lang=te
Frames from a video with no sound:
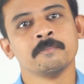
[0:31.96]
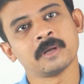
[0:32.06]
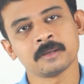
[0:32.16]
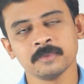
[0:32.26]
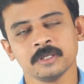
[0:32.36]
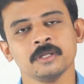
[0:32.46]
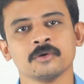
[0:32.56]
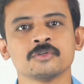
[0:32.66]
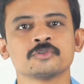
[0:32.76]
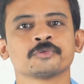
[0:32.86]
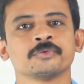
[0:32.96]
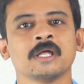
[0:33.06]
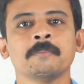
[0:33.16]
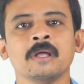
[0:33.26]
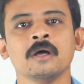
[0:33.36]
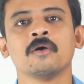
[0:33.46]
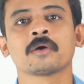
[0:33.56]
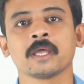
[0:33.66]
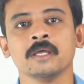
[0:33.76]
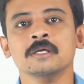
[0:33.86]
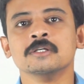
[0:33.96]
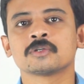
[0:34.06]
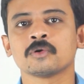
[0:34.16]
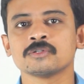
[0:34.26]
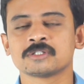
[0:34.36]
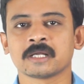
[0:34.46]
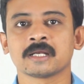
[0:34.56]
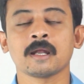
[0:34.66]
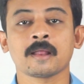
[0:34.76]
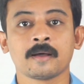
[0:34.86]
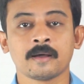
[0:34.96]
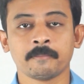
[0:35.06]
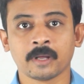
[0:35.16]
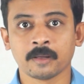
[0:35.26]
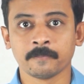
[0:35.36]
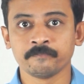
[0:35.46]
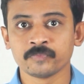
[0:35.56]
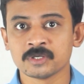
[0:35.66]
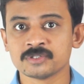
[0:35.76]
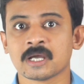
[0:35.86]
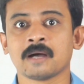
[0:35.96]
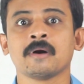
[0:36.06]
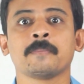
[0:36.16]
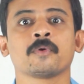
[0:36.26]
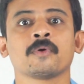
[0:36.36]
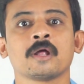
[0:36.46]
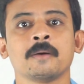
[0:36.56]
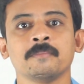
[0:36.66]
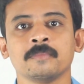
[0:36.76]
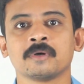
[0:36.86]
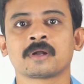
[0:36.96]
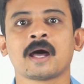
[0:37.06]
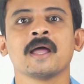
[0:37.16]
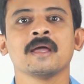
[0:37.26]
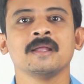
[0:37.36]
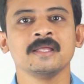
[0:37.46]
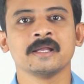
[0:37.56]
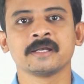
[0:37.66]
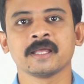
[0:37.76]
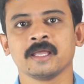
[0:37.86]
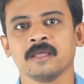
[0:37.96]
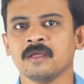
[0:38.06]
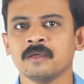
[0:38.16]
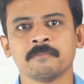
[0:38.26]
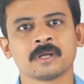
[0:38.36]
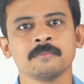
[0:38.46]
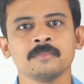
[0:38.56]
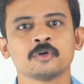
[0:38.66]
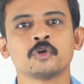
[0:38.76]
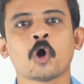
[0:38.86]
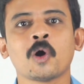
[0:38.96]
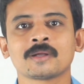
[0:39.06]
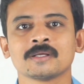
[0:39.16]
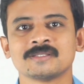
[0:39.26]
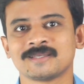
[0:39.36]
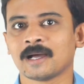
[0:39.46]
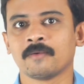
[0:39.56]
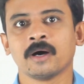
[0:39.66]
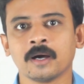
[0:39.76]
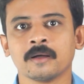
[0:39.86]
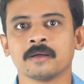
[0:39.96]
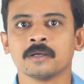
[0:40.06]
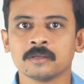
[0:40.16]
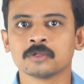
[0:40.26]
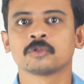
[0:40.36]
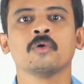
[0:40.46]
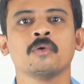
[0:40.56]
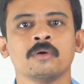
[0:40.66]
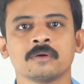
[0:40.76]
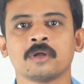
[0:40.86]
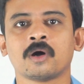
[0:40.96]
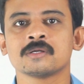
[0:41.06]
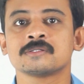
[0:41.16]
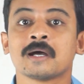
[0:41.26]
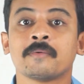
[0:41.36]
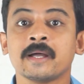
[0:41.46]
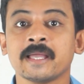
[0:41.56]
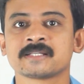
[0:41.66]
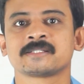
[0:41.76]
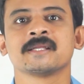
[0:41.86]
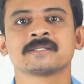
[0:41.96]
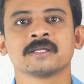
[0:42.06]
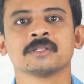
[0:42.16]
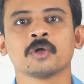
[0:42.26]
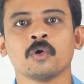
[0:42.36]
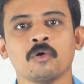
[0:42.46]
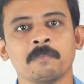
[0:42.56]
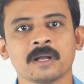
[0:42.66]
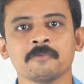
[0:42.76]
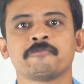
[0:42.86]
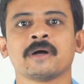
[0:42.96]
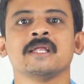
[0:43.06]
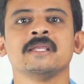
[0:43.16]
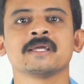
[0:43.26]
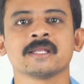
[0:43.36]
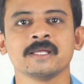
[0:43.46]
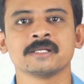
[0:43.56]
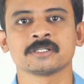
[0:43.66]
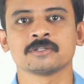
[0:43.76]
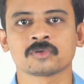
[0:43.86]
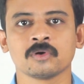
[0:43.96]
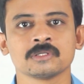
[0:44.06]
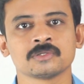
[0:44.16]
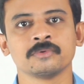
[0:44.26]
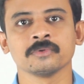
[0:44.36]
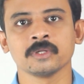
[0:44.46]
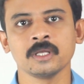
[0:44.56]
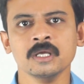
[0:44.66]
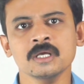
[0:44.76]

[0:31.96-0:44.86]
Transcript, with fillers: మనం ఈరోజు చూద్దాం ఓకే సో జనరల్గా మనం జావా ప్రోగ్రామ్ రాయాలి అంటే మనం డాట్ జావా తో డాట్ జావా ఎక్స్టెన్షన్తో మనం ఫైల్ని క్రియేట్ చేసుకోవాల్సి ఉంటుంది